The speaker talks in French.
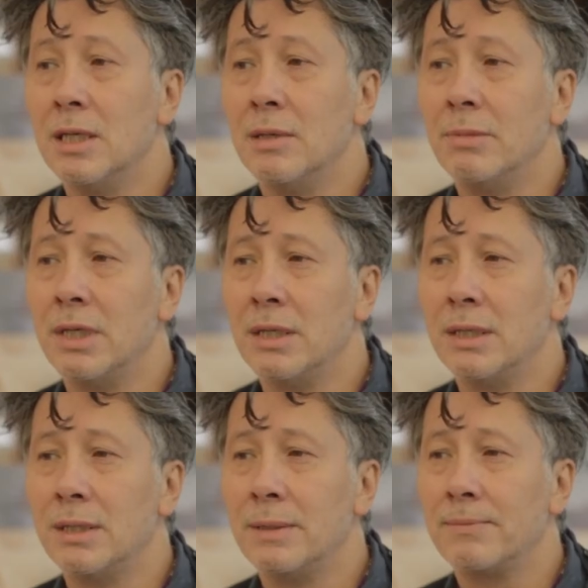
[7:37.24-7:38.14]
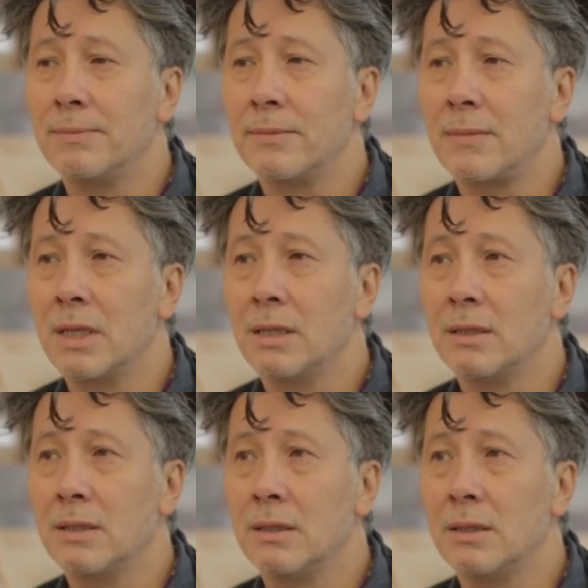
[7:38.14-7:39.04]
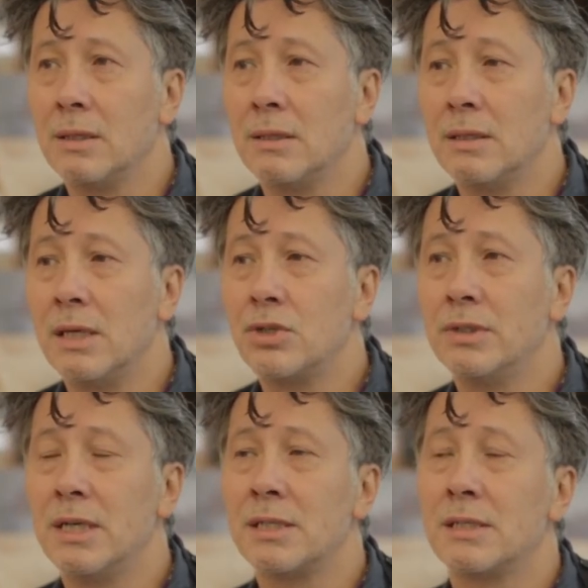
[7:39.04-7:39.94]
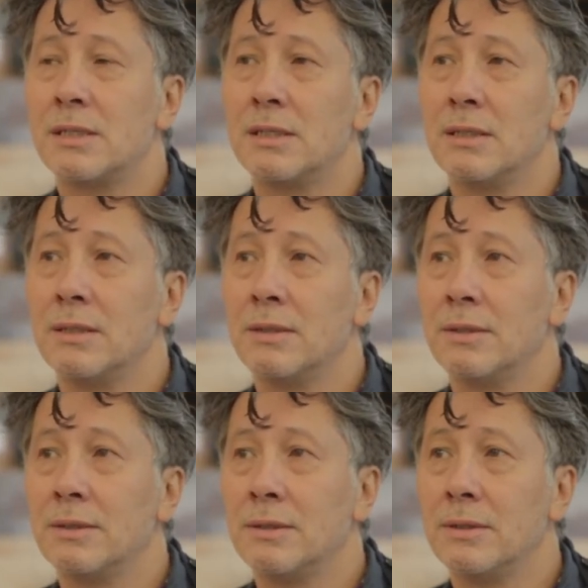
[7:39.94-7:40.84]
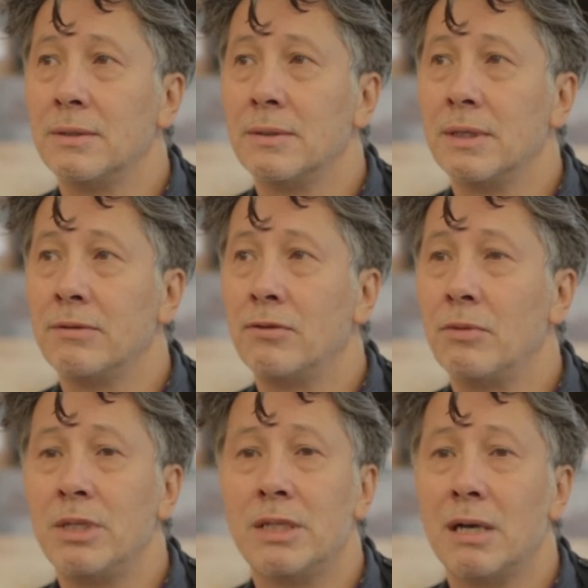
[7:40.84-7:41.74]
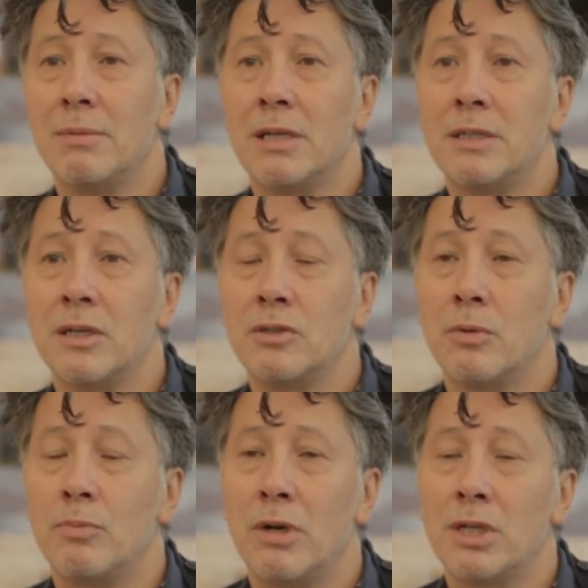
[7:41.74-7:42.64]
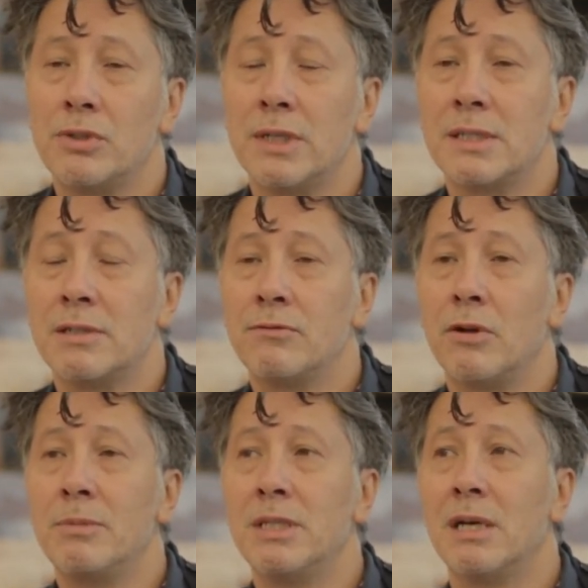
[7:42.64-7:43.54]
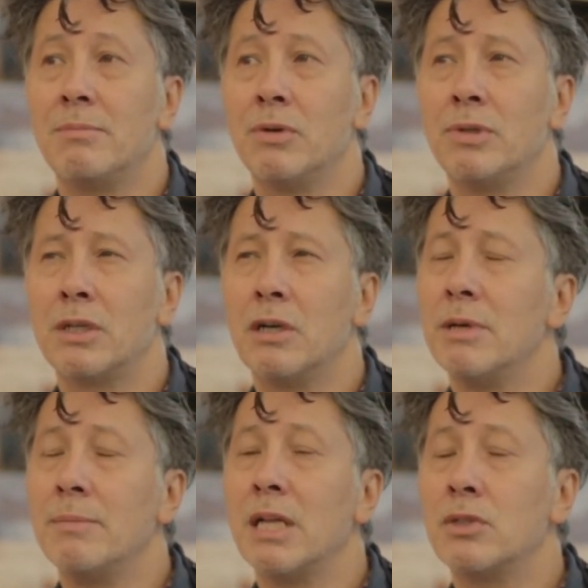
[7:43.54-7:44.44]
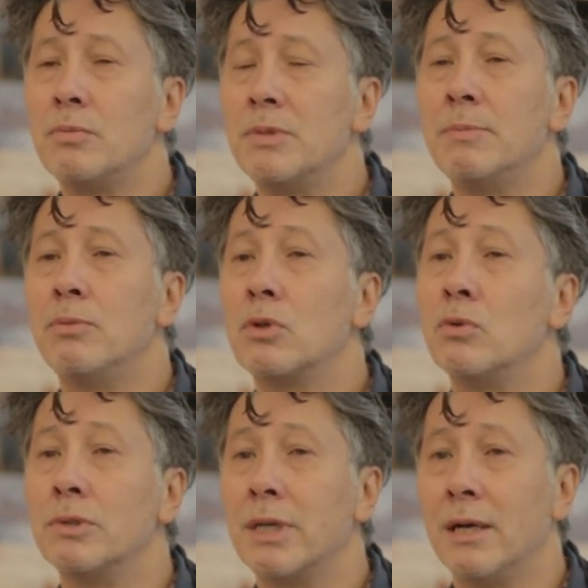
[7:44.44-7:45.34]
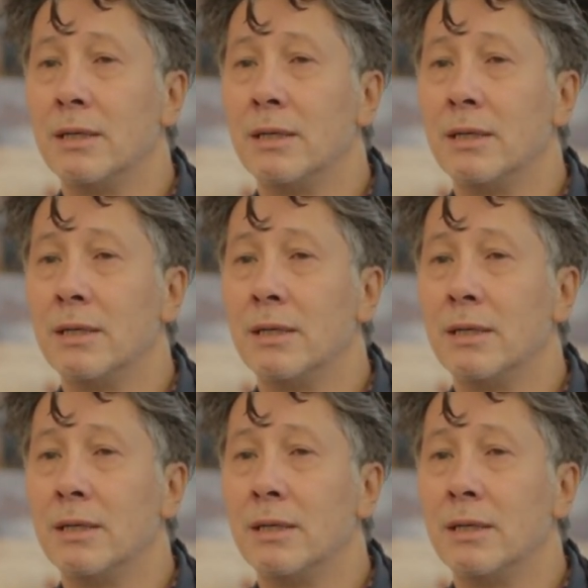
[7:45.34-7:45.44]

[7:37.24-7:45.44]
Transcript: Mais euh, la jeunesse euh, est formidable, la littérature pour la jeunesse est formidable, mais on est quand même un tout petit peu contraint.